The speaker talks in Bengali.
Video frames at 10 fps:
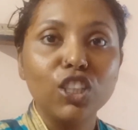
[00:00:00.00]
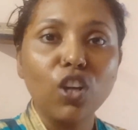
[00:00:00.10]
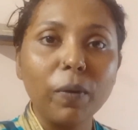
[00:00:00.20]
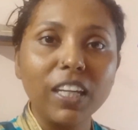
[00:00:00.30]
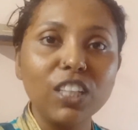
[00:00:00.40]

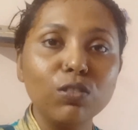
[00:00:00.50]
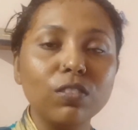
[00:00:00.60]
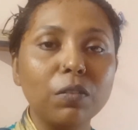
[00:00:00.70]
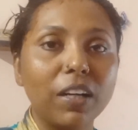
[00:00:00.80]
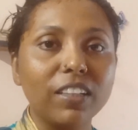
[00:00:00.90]
সবাই কী
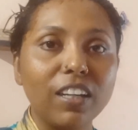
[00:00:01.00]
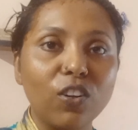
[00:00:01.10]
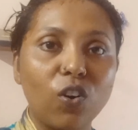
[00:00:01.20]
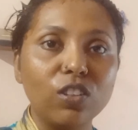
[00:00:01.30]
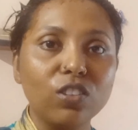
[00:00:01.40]
সুন্দর মাথায়
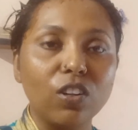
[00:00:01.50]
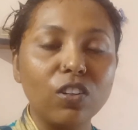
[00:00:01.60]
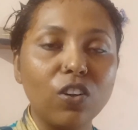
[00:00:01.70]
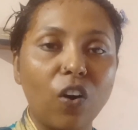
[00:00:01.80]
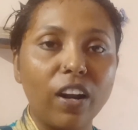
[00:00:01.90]
রং টং
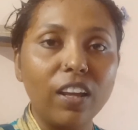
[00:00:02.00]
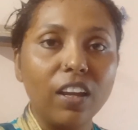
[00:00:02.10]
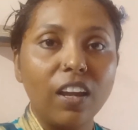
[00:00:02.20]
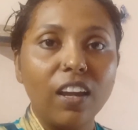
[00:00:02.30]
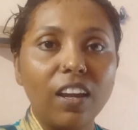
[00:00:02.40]
করে
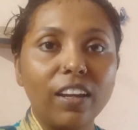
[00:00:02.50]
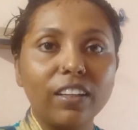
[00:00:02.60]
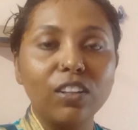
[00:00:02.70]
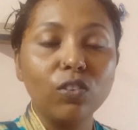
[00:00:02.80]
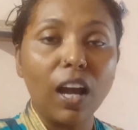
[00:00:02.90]
হ্যাঁ
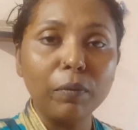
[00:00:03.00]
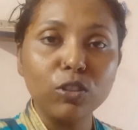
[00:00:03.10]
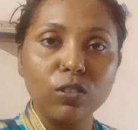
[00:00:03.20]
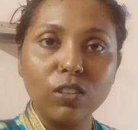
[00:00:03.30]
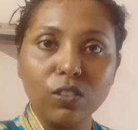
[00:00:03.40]
কিন্তু আমি
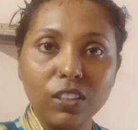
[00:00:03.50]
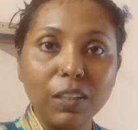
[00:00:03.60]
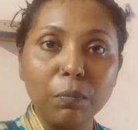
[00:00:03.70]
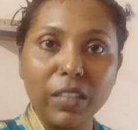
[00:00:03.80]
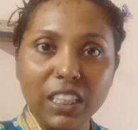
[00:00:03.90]
যদিও কোনো
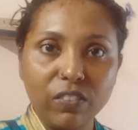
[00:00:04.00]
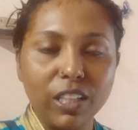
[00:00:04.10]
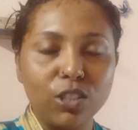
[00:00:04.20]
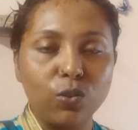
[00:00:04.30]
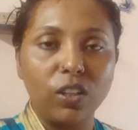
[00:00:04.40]
দিন ব্লিচ
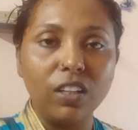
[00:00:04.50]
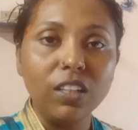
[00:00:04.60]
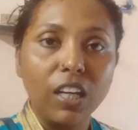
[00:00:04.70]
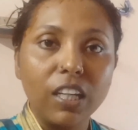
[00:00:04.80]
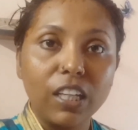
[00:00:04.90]
ফ্লিচ করিনি
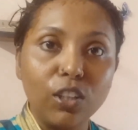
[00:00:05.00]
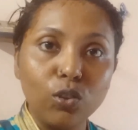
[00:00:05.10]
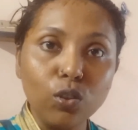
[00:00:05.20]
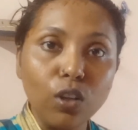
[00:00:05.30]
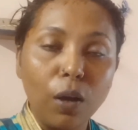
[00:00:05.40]

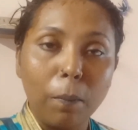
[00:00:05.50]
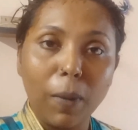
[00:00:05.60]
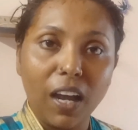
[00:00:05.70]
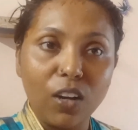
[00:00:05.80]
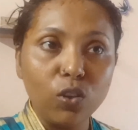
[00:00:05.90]
কিন্তু
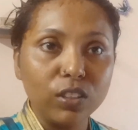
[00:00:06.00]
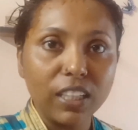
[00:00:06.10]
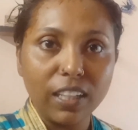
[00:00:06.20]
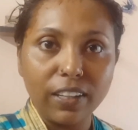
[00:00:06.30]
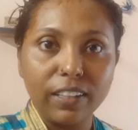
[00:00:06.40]
ভালো
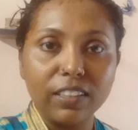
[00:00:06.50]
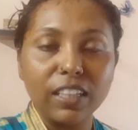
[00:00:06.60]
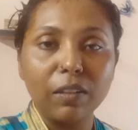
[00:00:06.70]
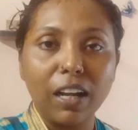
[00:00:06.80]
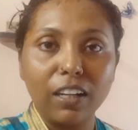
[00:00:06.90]
যে এই
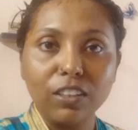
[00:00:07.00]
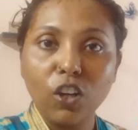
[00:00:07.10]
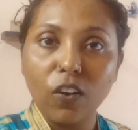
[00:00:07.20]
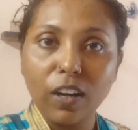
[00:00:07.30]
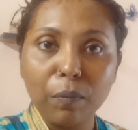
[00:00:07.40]
যে নানান
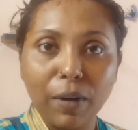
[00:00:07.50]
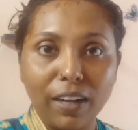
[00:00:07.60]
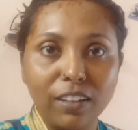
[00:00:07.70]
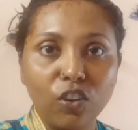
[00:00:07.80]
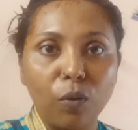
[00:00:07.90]
ধরনের
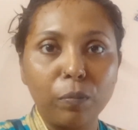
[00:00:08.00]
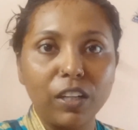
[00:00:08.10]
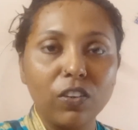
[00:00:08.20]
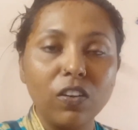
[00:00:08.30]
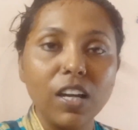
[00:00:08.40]
ব্র্যান্ডেড
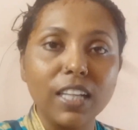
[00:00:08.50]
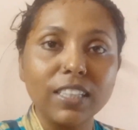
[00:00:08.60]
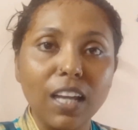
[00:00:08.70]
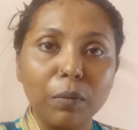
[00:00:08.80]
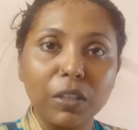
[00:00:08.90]
কোম্পানিগুলো
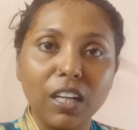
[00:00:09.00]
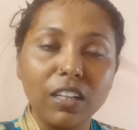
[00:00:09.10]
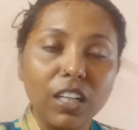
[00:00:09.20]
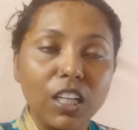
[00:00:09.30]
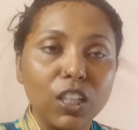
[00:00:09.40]
আছে আমি তার
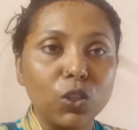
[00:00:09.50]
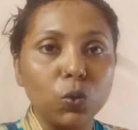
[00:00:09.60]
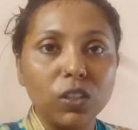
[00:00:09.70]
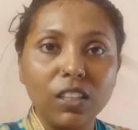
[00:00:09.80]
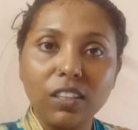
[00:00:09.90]
দু
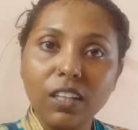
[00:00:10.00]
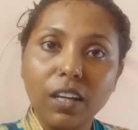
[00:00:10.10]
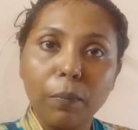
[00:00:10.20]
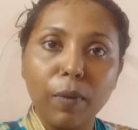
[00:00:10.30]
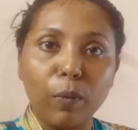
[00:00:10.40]
তিনটে
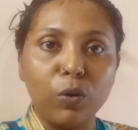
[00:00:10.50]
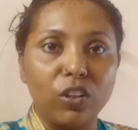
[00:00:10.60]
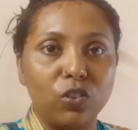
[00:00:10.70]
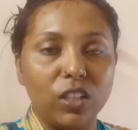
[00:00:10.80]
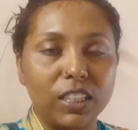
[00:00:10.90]

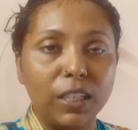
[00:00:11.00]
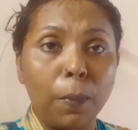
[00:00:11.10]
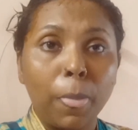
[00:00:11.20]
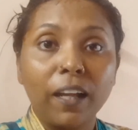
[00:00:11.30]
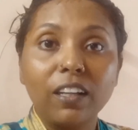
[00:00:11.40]
ব্যবহার করেছি
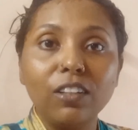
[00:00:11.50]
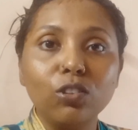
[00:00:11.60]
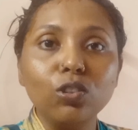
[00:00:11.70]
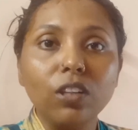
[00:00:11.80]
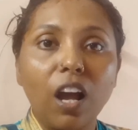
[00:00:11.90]

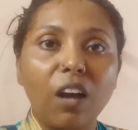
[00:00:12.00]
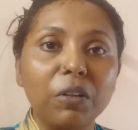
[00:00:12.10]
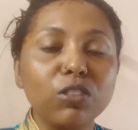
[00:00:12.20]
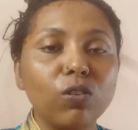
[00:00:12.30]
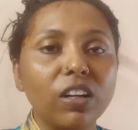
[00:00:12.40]
কিন্তু
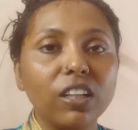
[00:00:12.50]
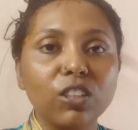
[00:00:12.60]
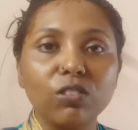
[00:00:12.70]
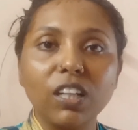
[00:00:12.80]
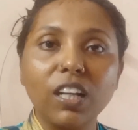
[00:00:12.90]
আমার চুলে না
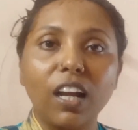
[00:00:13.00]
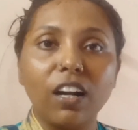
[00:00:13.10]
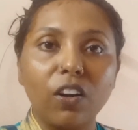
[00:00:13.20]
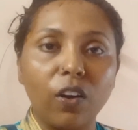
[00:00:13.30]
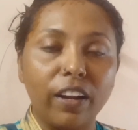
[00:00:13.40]
কিছুতেই
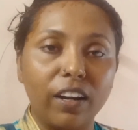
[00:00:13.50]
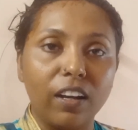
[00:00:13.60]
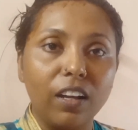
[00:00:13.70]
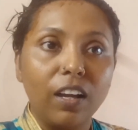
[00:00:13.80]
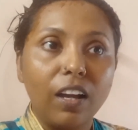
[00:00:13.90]
কালার হয় না
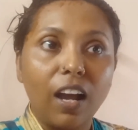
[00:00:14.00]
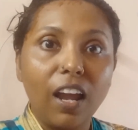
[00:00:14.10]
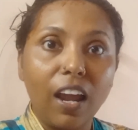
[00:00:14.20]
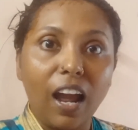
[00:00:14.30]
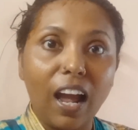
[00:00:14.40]

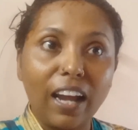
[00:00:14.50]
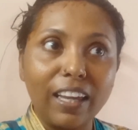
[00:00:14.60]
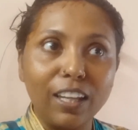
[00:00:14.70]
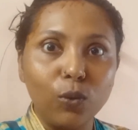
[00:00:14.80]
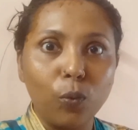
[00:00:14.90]
হ্যাঁ
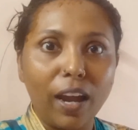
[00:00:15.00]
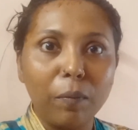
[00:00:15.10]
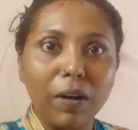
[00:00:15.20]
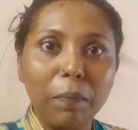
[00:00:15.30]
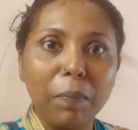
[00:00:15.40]
আগে দু
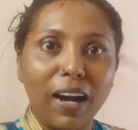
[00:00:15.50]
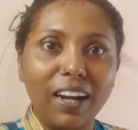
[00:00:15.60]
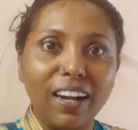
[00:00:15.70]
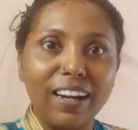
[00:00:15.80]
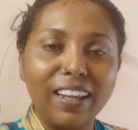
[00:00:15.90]
একবার
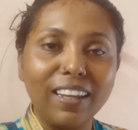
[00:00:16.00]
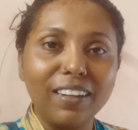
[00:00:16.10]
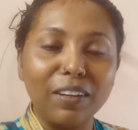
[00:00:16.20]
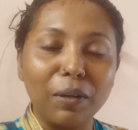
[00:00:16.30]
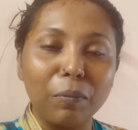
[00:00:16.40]
পার্লারে
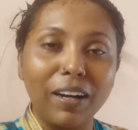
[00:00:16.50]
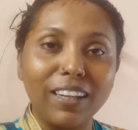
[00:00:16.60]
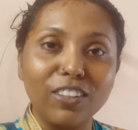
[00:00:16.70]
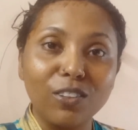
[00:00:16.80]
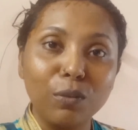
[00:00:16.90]
মানে
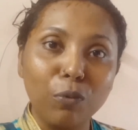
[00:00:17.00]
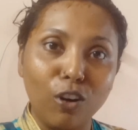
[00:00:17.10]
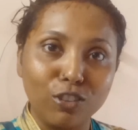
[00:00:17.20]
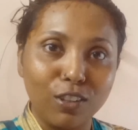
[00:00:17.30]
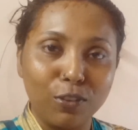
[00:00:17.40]
যখন
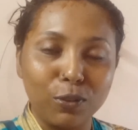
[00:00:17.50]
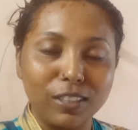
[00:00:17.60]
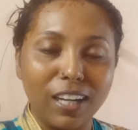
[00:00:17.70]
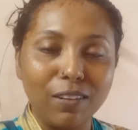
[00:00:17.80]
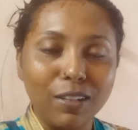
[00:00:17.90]
পড়াশোনা
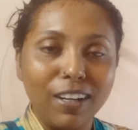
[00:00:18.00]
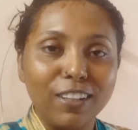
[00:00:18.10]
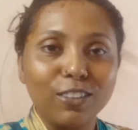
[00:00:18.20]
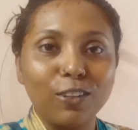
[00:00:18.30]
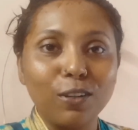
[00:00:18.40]
করছিলাম
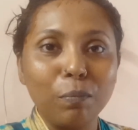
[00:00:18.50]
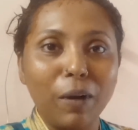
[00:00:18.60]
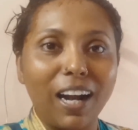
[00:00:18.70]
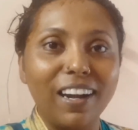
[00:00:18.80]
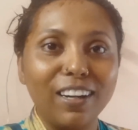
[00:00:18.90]
তখন
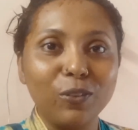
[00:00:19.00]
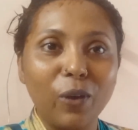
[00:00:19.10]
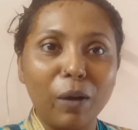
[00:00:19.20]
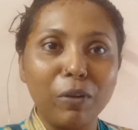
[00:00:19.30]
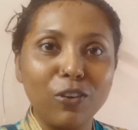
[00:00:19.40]
পার্লারে দু
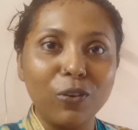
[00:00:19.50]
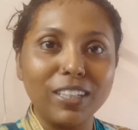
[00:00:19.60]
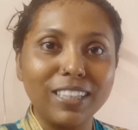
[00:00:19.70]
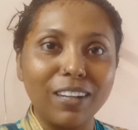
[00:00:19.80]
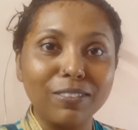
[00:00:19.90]
একবার
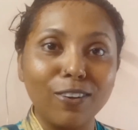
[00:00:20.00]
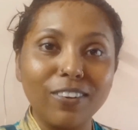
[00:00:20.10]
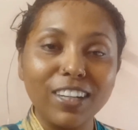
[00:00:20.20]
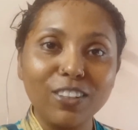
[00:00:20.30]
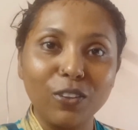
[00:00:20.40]
করেছিলাম
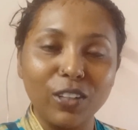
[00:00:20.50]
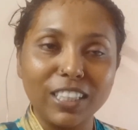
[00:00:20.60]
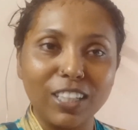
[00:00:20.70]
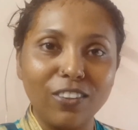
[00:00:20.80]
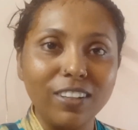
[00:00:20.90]
তখন একটু
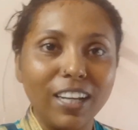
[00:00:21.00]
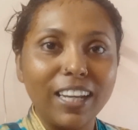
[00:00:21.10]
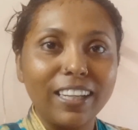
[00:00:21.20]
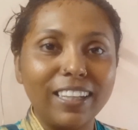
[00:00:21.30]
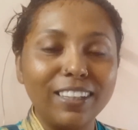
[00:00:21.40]
হয়েছিল
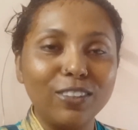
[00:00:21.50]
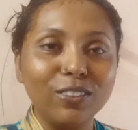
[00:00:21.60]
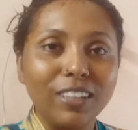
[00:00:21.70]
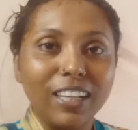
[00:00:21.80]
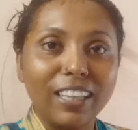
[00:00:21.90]
কিন্তু
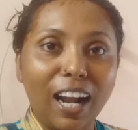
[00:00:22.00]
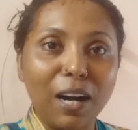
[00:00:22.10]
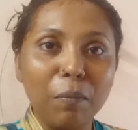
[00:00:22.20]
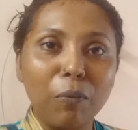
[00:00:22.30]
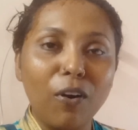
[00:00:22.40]

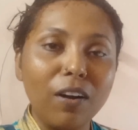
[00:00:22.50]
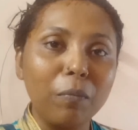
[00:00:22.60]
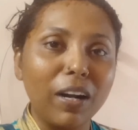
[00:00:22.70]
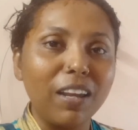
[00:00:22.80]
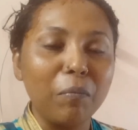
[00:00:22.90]
তারপর
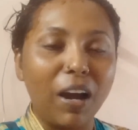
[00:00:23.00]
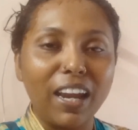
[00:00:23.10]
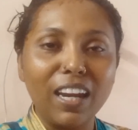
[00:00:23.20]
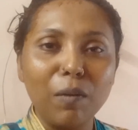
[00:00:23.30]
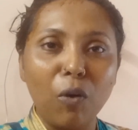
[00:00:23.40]
মানে
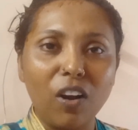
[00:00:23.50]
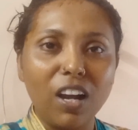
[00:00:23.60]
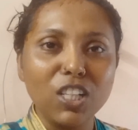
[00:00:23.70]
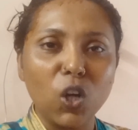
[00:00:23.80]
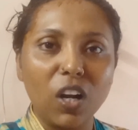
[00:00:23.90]
মায়ের
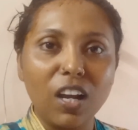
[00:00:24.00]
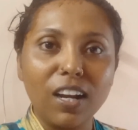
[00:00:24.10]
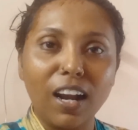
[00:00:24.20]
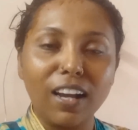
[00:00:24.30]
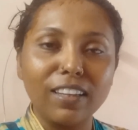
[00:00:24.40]
বকা ঝকা
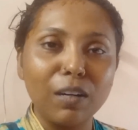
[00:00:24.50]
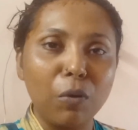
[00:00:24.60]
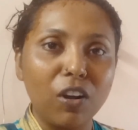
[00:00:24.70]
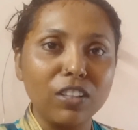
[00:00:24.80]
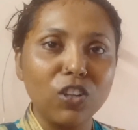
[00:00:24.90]
কাকাদের
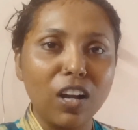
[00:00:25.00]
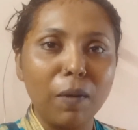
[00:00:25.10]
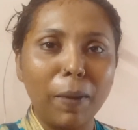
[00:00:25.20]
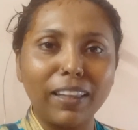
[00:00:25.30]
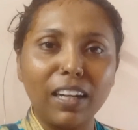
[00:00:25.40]
বকা ঝকা
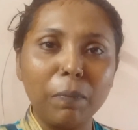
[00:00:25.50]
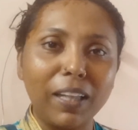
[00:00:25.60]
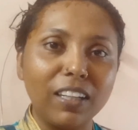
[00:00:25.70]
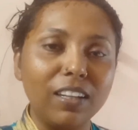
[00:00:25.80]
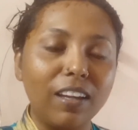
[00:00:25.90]
প্যাঁদানি
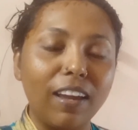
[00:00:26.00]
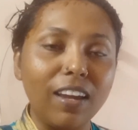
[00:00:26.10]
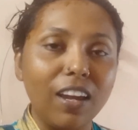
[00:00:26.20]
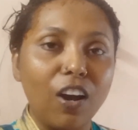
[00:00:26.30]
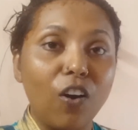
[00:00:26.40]
ফ্যাঁদানি খেয়ে
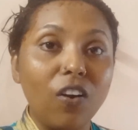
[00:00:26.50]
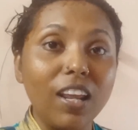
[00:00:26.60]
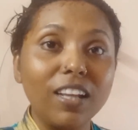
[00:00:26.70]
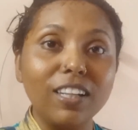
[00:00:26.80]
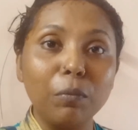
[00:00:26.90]

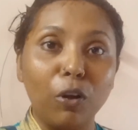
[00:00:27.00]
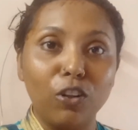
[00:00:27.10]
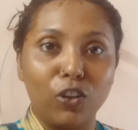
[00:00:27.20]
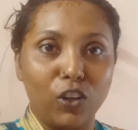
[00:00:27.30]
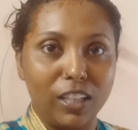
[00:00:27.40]
অনেক দিন
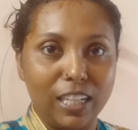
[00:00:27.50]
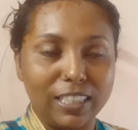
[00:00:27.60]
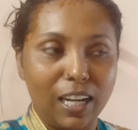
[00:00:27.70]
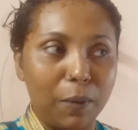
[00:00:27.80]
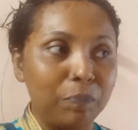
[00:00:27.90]
বন্ধ করে
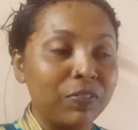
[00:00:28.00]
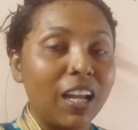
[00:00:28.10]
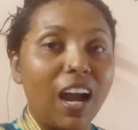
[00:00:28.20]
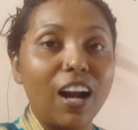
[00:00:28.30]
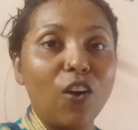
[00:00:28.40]
দিয়েছিলাম
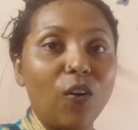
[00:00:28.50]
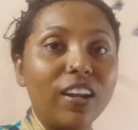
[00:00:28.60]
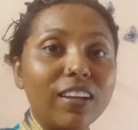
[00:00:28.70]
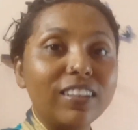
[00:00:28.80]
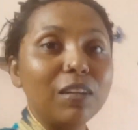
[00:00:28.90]
আর
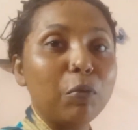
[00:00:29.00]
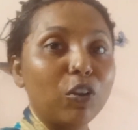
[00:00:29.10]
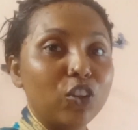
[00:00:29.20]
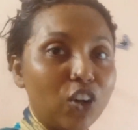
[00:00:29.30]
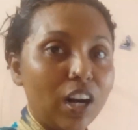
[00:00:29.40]
অনেক দিন
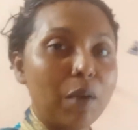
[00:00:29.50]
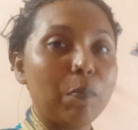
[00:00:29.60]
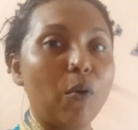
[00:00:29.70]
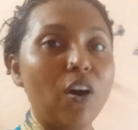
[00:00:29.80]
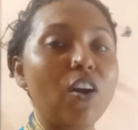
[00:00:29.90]
বন্ধ করার
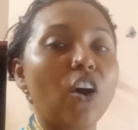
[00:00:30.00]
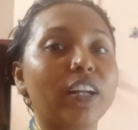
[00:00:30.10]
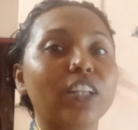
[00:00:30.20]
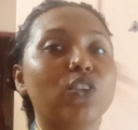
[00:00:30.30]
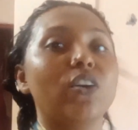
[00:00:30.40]
পর
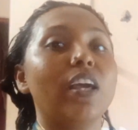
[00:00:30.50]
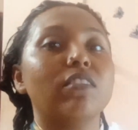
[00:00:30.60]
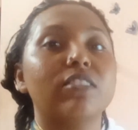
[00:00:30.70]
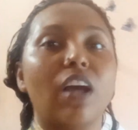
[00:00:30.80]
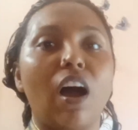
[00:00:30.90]
হঠাৎ করে
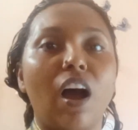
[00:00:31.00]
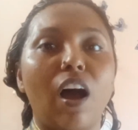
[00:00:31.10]
যা